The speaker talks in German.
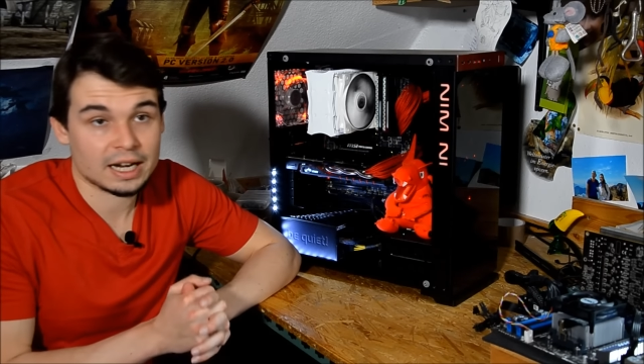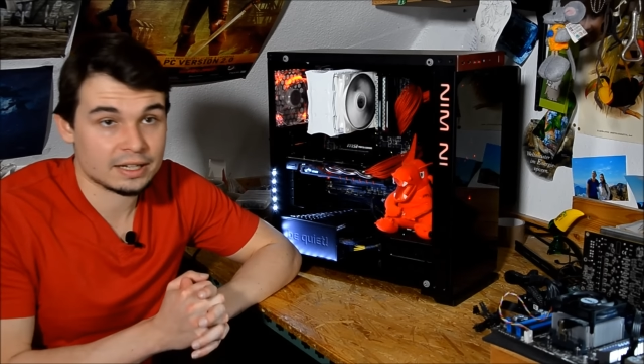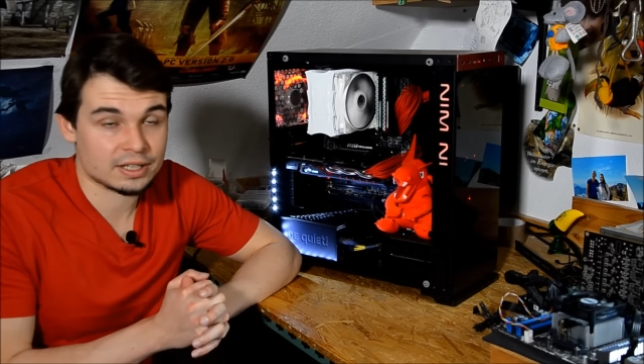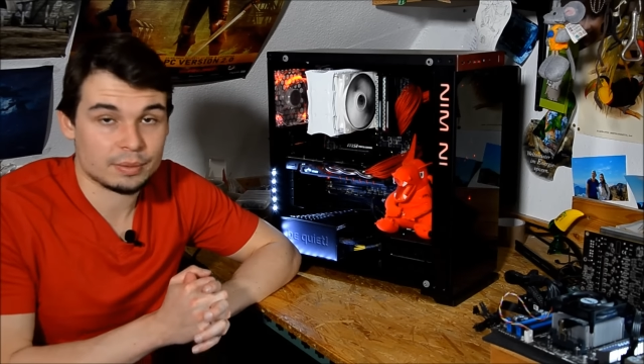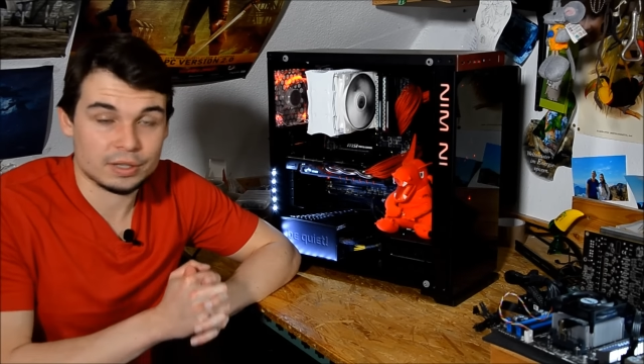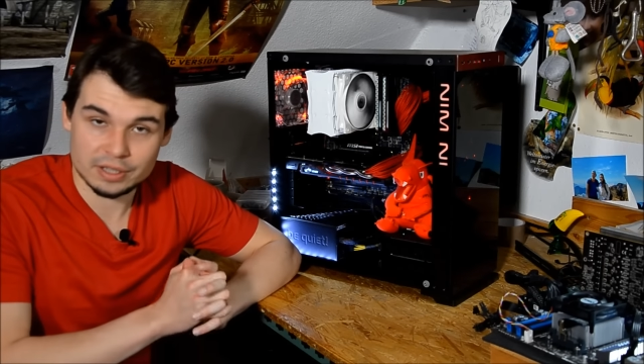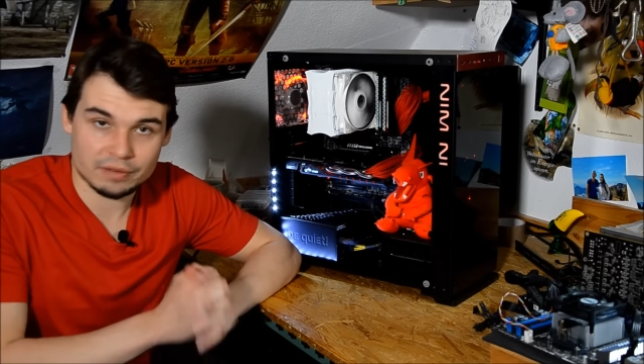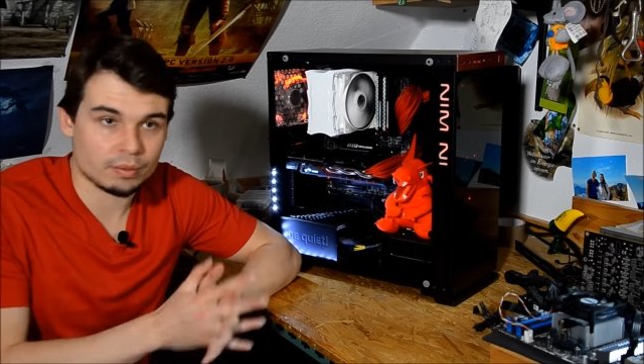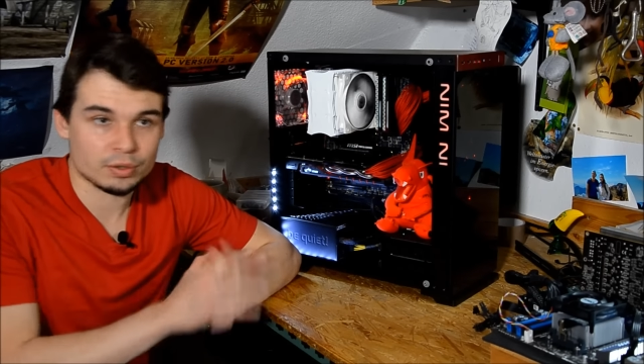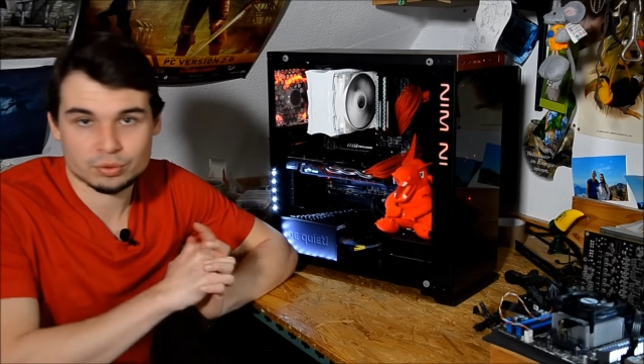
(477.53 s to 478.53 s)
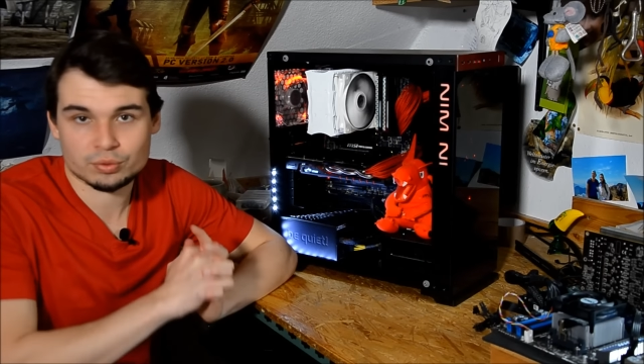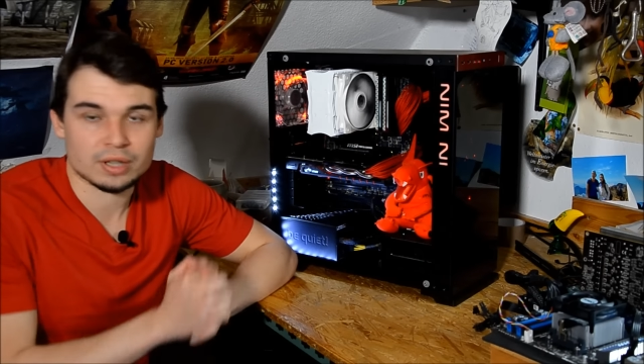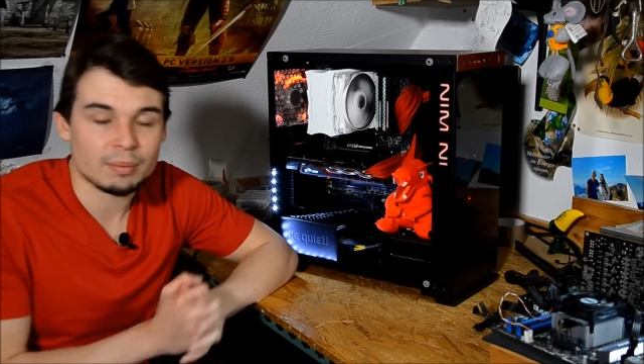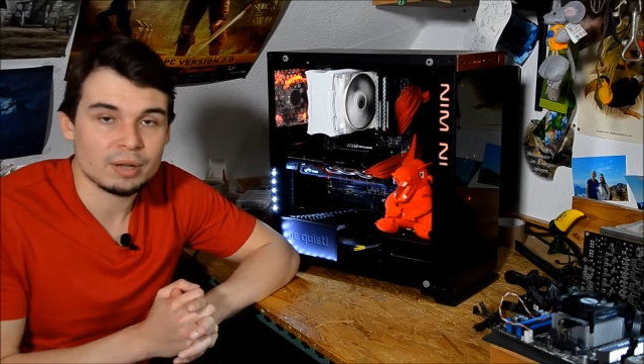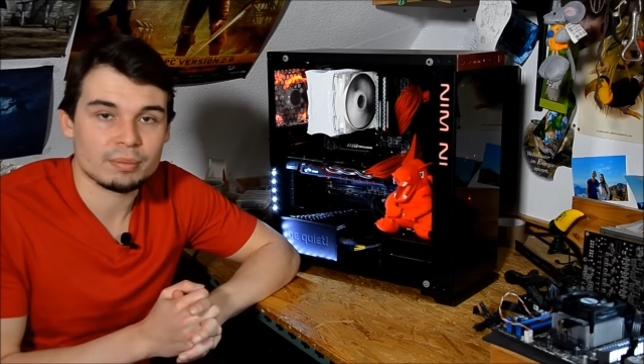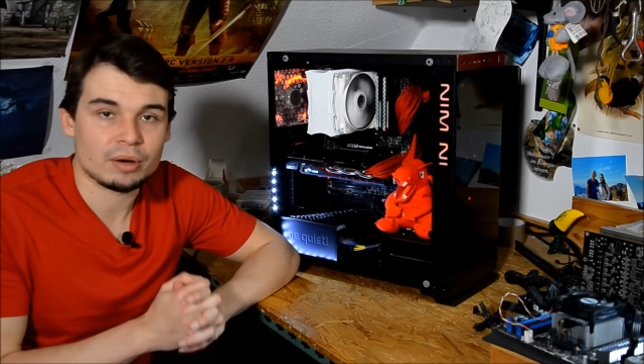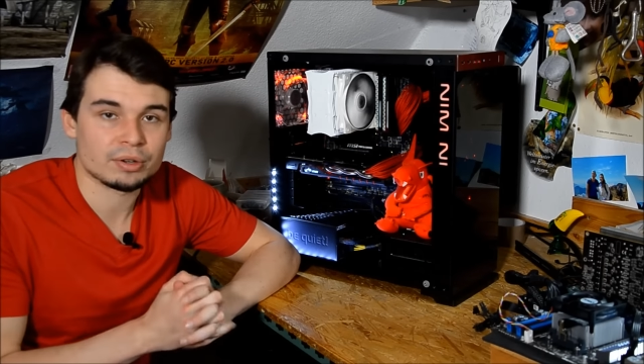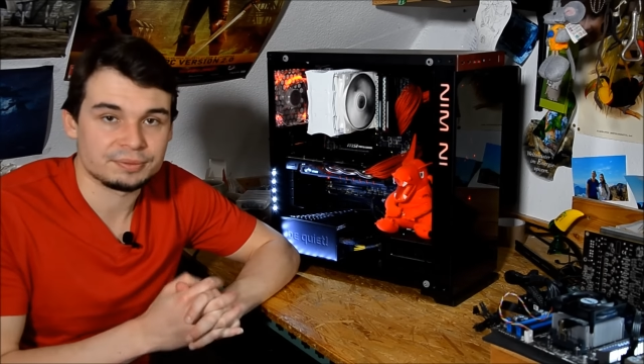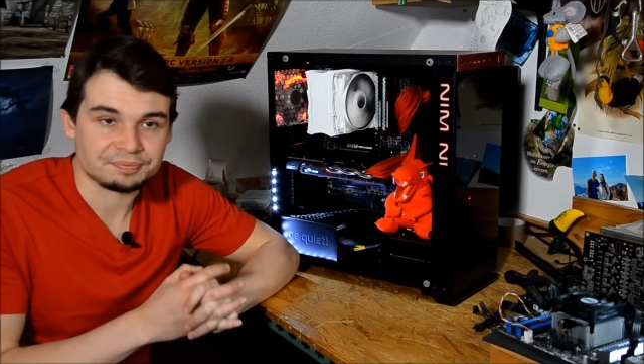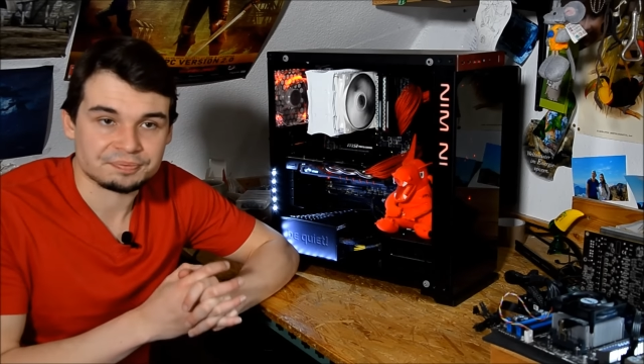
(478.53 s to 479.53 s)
Allerdings habe ich das einfach mal so zusammengebaut.